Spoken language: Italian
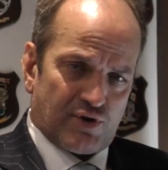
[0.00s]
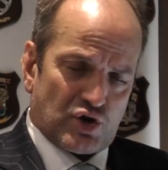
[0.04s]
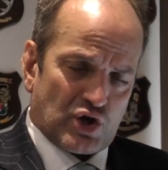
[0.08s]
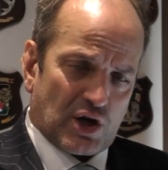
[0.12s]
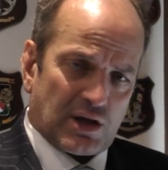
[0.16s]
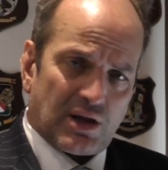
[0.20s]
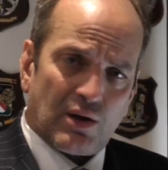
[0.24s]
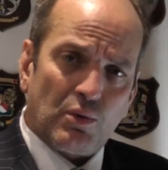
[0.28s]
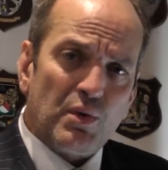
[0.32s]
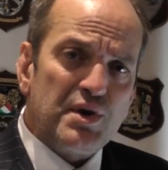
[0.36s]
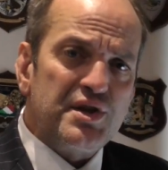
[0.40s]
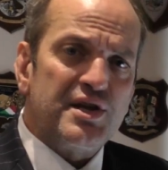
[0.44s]

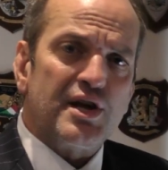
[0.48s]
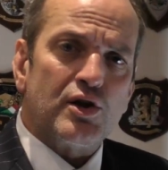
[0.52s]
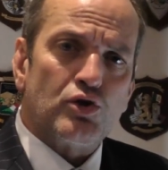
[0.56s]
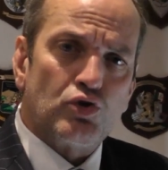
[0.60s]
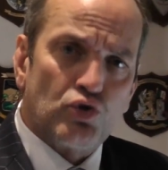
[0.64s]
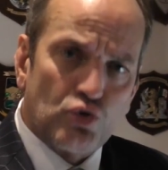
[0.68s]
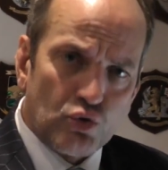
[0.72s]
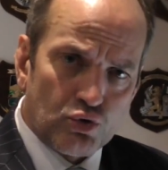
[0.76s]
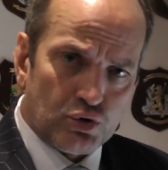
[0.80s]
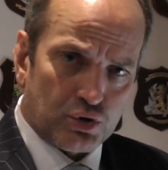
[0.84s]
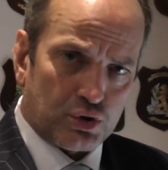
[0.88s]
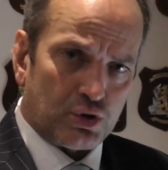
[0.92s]
vicenda, quindi è
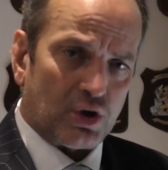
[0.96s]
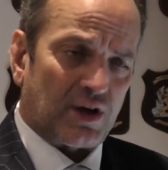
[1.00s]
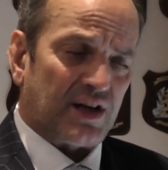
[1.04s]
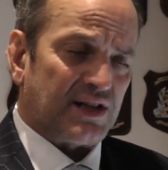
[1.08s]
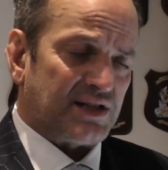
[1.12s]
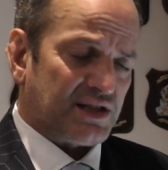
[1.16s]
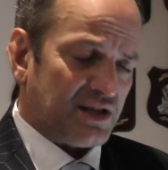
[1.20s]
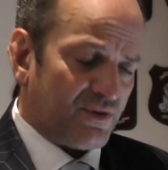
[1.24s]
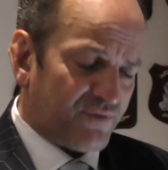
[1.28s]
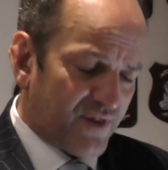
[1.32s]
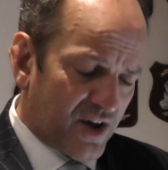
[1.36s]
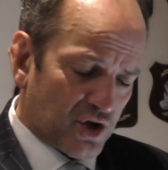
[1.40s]
giusto
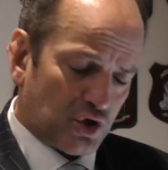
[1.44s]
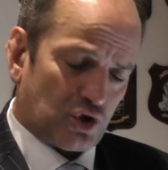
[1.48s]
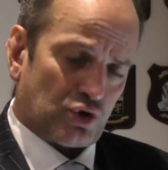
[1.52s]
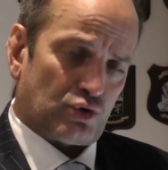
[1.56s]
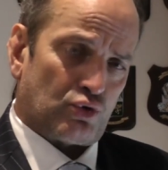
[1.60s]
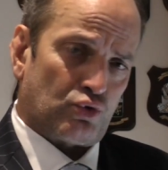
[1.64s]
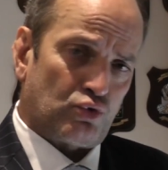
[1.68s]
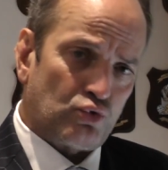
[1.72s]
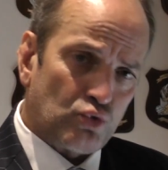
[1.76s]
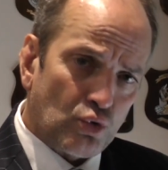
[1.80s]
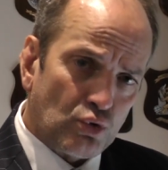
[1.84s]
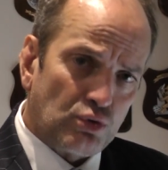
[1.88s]
che si
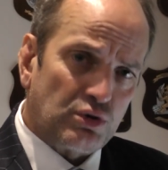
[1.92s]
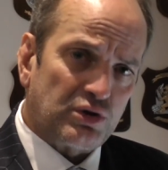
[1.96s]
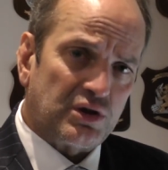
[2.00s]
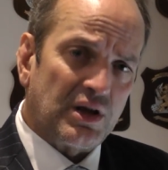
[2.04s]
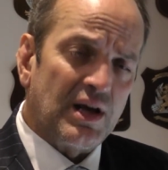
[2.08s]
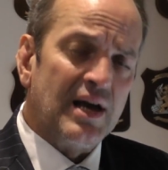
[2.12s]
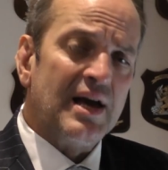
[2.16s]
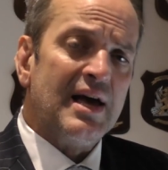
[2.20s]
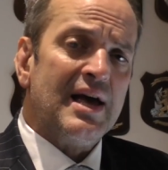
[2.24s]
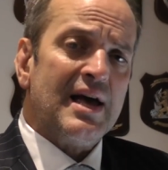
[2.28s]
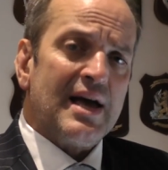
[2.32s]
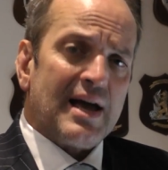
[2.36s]
facciano tutti
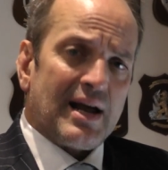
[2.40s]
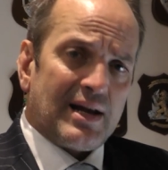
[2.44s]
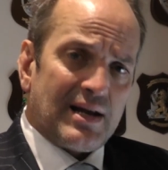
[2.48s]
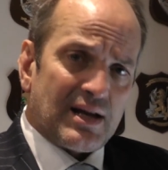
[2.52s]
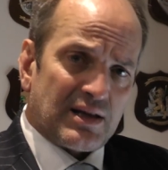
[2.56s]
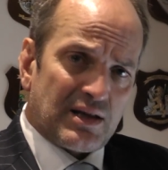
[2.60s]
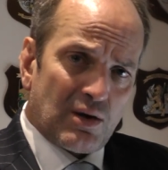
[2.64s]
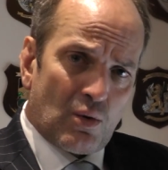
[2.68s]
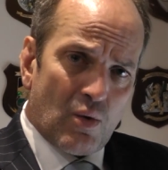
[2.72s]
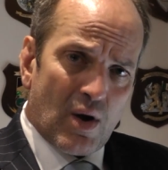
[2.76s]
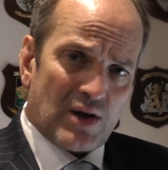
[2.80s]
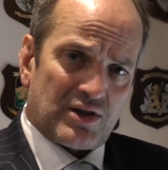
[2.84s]
tutti
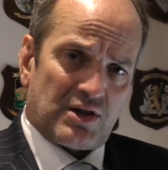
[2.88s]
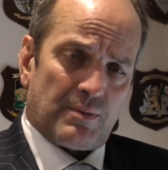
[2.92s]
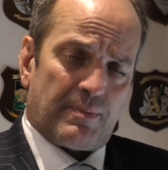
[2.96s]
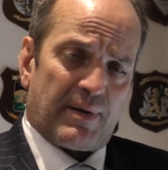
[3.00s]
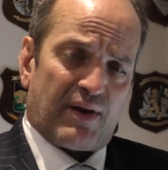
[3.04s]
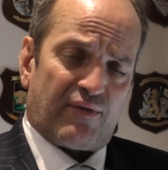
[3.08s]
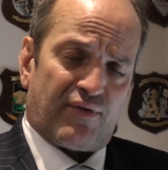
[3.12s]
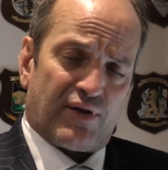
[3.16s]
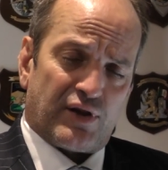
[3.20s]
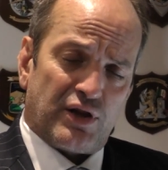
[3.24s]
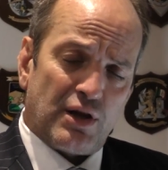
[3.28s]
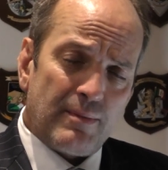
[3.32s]
gli adeguati
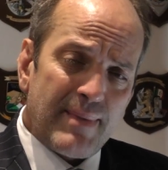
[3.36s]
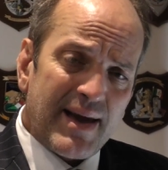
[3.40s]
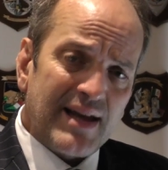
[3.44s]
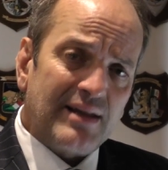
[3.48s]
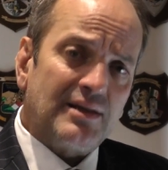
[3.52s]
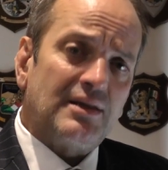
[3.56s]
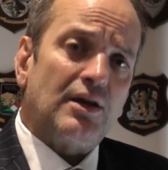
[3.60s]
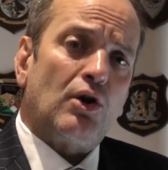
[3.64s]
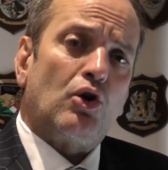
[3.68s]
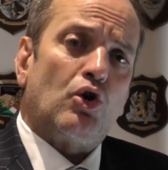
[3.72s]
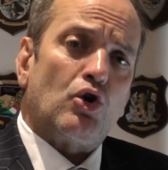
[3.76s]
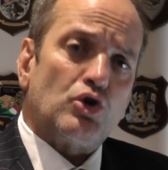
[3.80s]

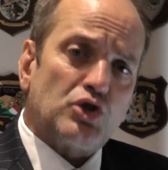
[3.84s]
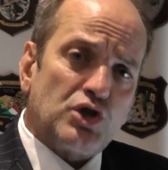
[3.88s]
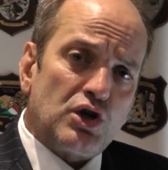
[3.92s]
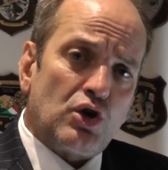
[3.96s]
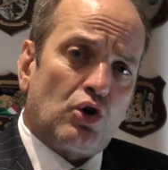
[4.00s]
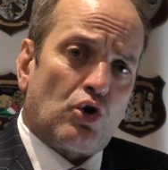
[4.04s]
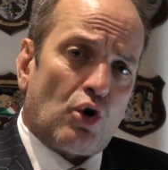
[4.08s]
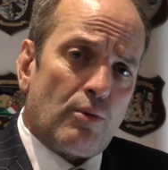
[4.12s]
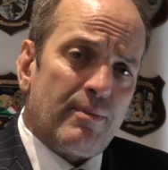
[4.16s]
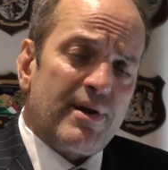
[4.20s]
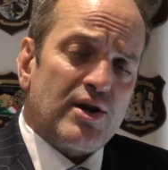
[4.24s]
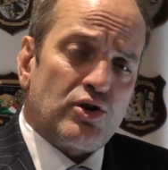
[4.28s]
prefendimenti,
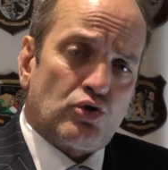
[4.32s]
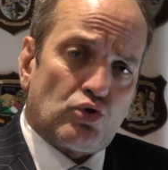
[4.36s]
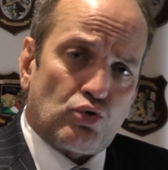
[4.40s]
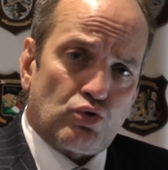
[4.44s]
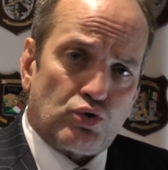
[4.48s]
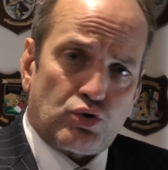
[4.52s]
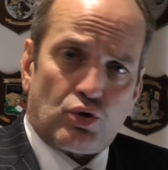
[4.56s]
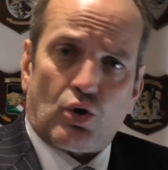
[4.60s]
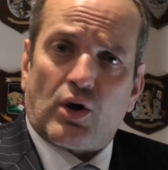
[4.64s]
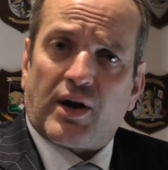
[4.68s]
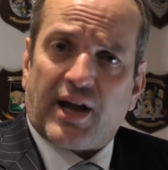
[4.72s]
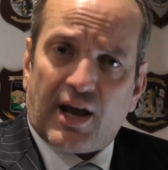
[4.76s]
così come è
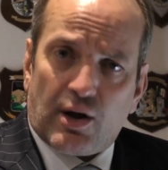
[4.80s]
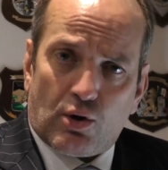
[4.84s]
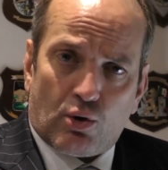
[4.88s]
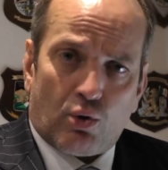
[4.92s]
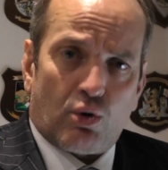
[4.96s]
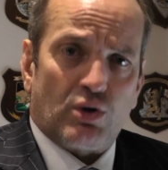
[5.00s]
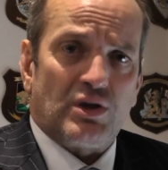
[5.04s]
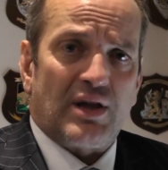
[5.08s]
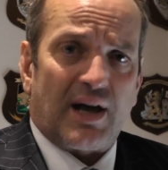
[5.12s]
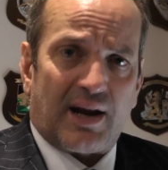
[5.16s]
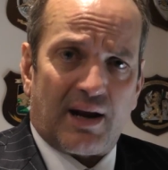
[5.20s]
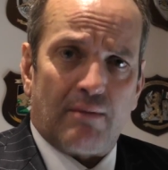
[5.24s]
giusto che
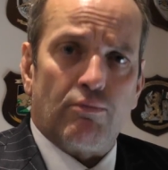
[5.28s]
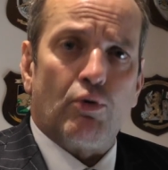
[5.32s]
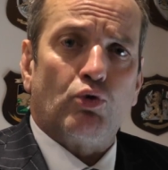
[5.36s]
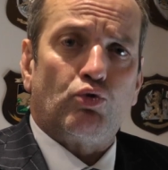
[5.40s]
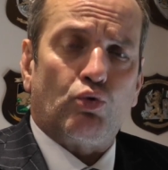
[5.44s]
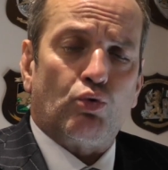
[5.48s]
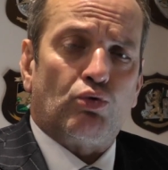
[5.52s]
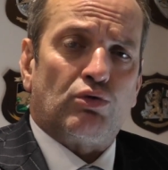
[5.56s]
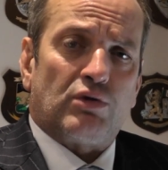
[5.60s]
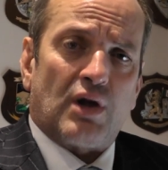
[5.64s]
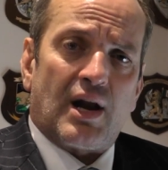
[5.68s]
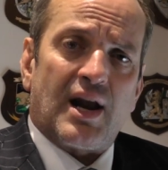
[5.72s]
noi daremo
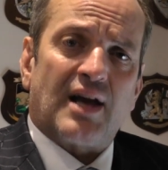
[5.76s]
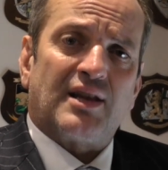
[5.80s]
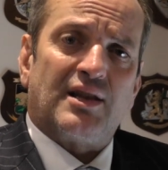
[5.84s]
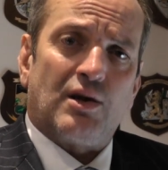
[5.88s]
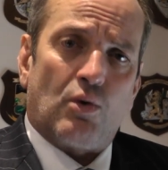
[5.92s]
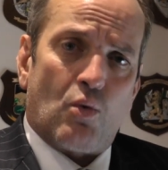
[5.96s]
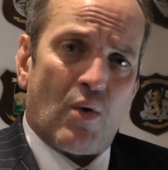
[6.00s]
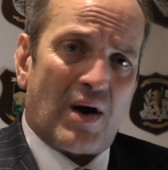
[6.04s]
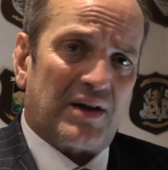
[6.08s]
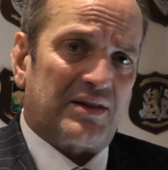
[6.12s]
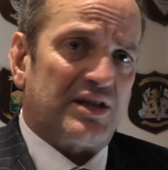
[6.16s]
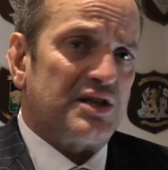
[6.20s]
tutte le
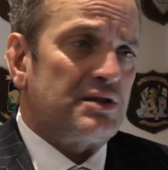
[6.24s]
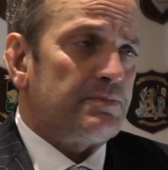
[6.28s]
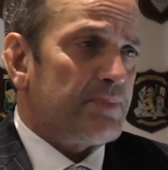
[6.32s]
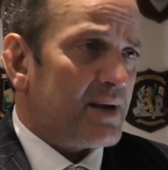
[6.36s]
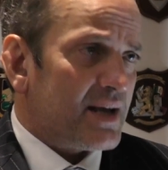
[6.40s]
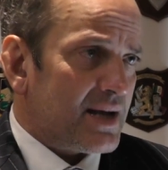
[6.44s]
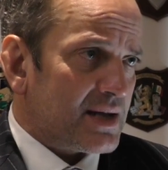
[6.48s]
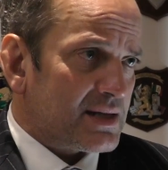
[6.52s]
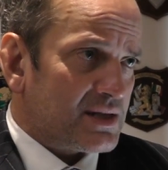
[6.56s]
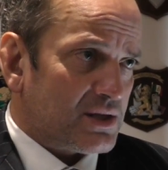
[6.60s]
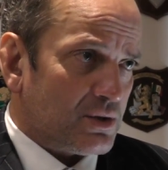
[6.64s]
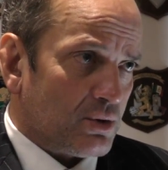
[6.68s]
adeguate
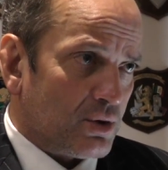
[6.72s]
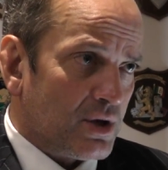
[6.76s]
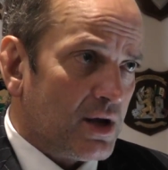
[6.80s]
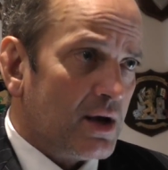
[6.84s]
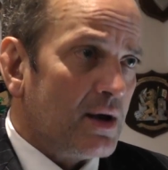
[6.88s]
spiegazioni.